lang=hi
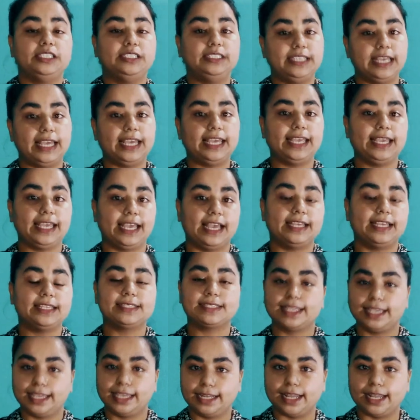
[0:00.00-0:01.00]
यही है
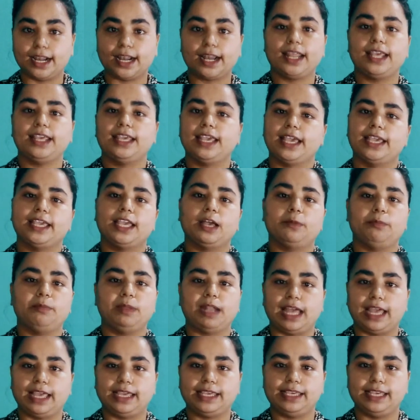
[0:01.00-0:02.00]
स्किनर ने यही
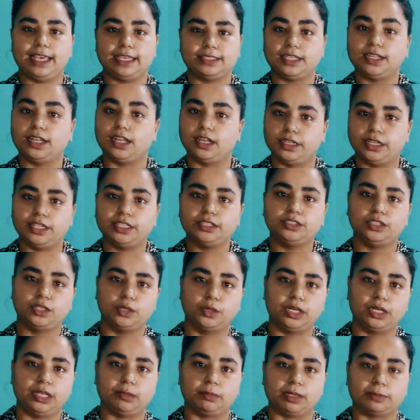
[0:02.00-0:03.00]
अप्लाई किया था लर्निंग
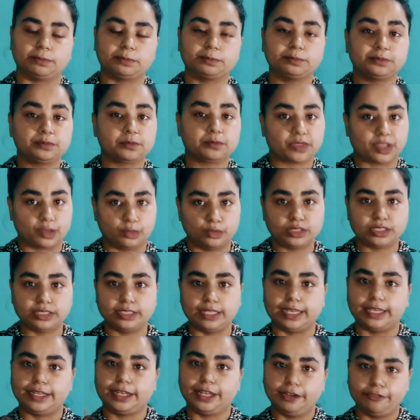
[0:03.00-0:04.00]
थ्योरी में
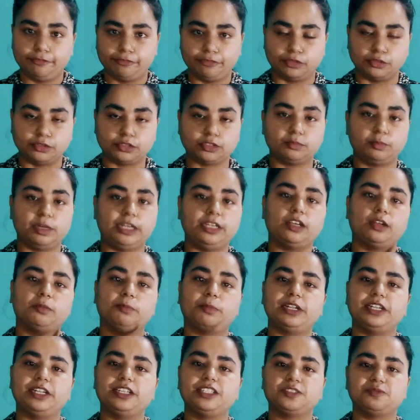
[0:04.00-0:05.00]
उसने री और
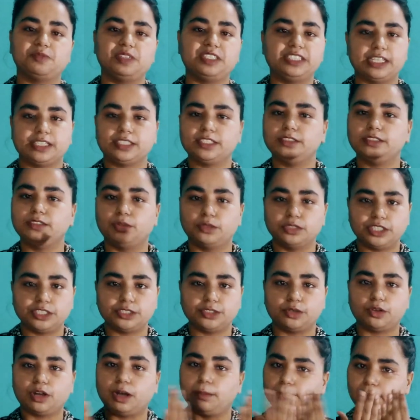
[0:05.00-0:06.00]
पनिशमेंट जैसी दो
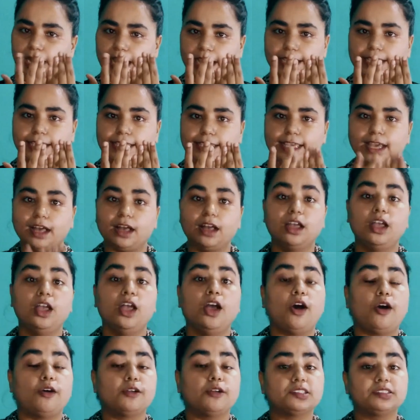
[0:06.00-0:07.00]
चीज़ों को अप्लाई किया
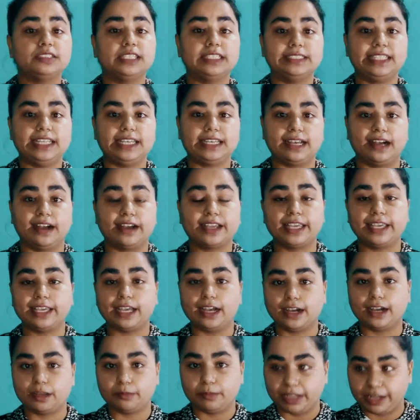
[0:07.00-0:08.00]
और उसने देखा कि
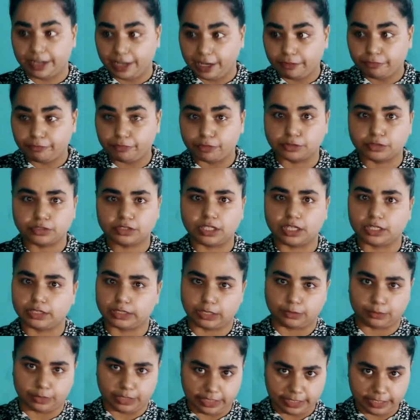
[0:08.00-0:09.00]
अगर मैं री
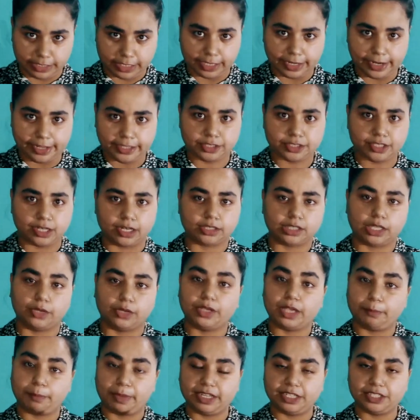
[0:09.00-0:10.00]
करता हूँ इनक्रेज करता
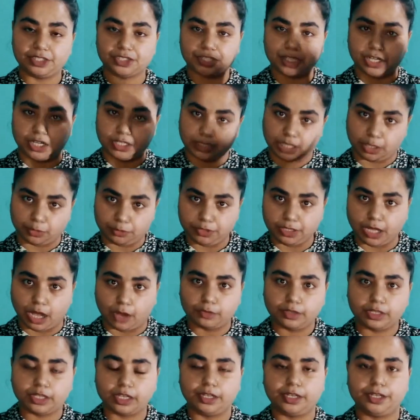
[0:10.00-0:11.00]
हूँ या पनिश करता हूँ
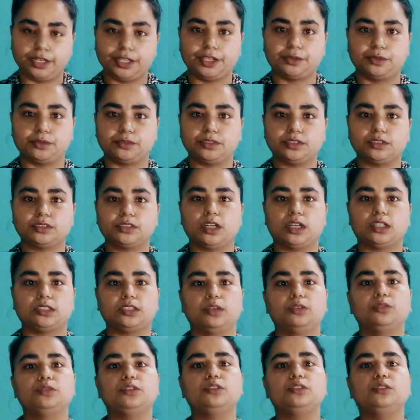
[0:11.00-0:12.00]
डाउन करने की कोशिश
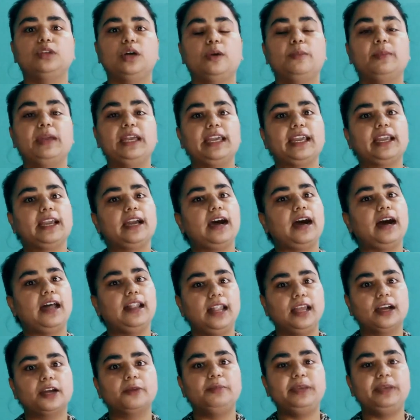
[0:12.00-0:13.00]
करता हूँ तो, तो हमें एक
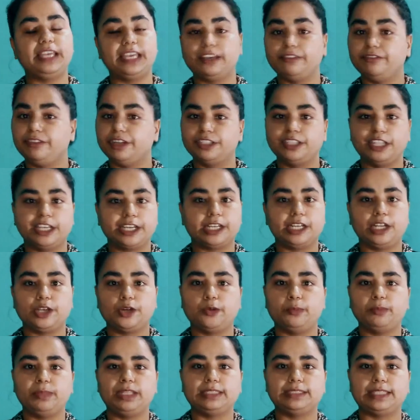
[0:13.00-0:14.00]
अलग बिहेवियर देखने
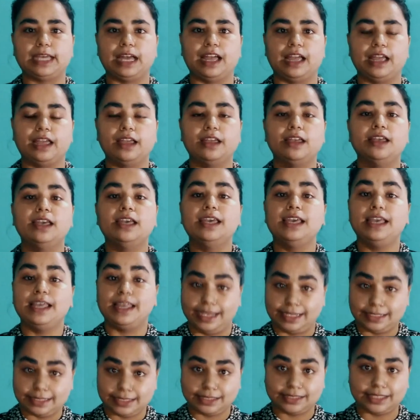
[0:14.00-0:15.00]
को मिलता है
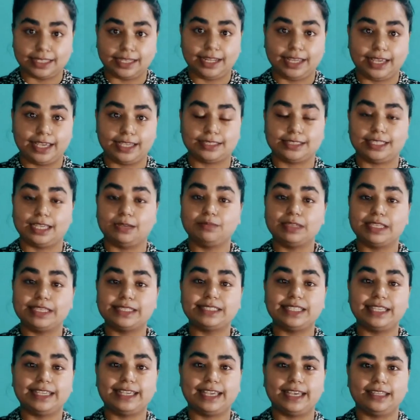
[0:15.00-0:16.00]
इसी तरीके से हम
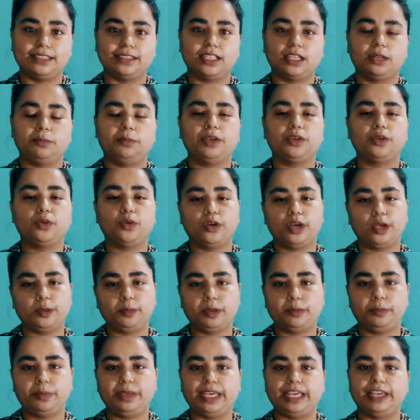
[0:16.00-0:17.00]
किसी के अंदर भी कोई
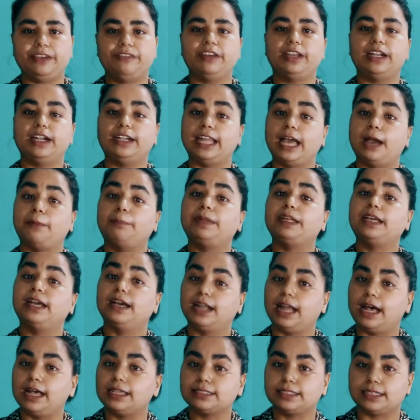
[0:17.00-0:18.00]
भी बिहेवियर अडेप्ट
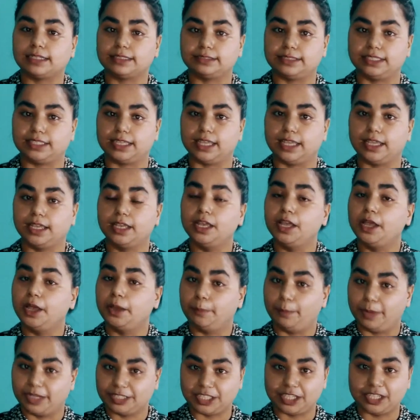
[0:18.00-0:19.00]
करा सकते हैं
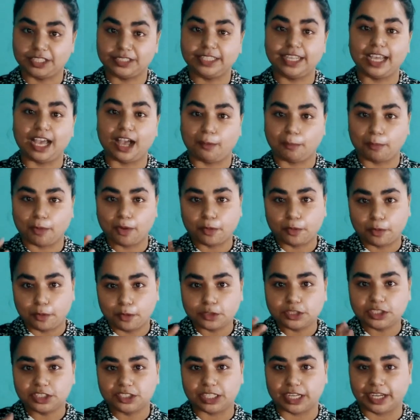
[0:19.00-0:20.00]
बशर्ते आपको
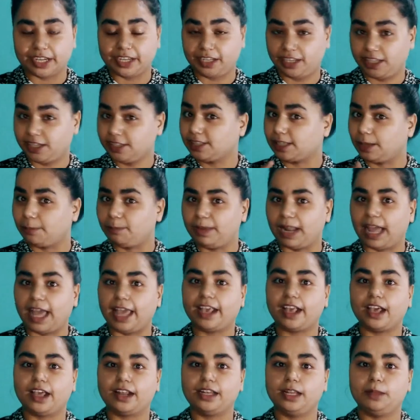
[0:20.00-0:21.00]
कुछ टेक्निक्स
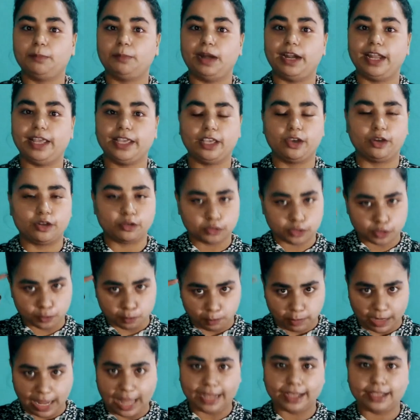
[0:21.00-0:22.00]
अप्लाई करनी पड़ेगी और उस
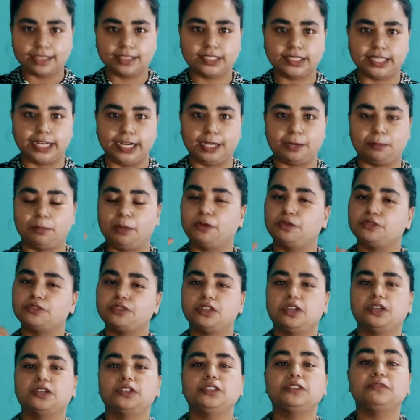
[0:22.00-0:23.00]
ब्लैंक स्टेट में
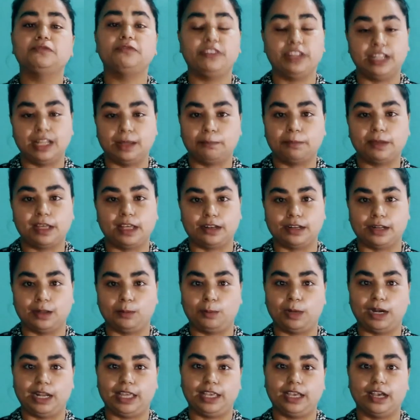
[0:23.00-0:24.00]
कुछ ना कुछ फिलअप करना
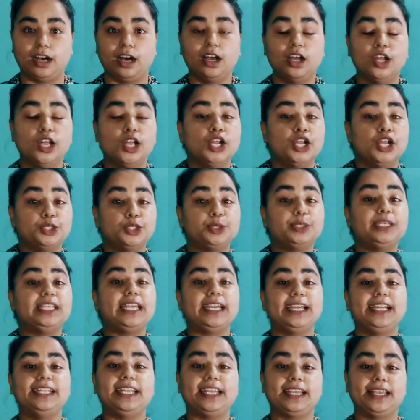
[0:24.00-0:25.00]
पड़ेगा तो
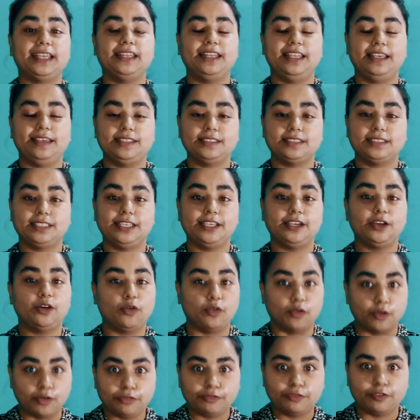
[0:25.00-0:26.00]
यही टेक्निक्स थी
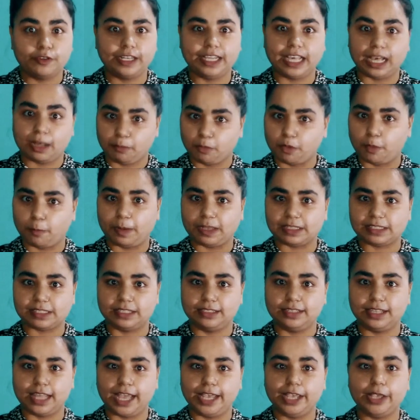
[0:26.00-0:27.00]
होपफुली आपको
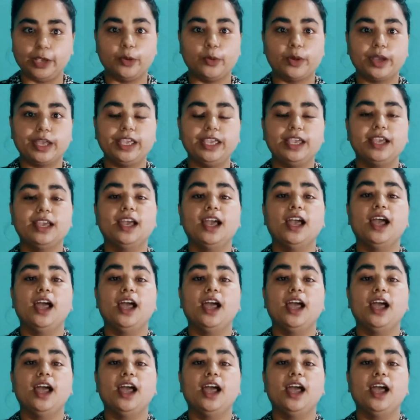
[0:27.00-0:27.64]
पसंद आई होगी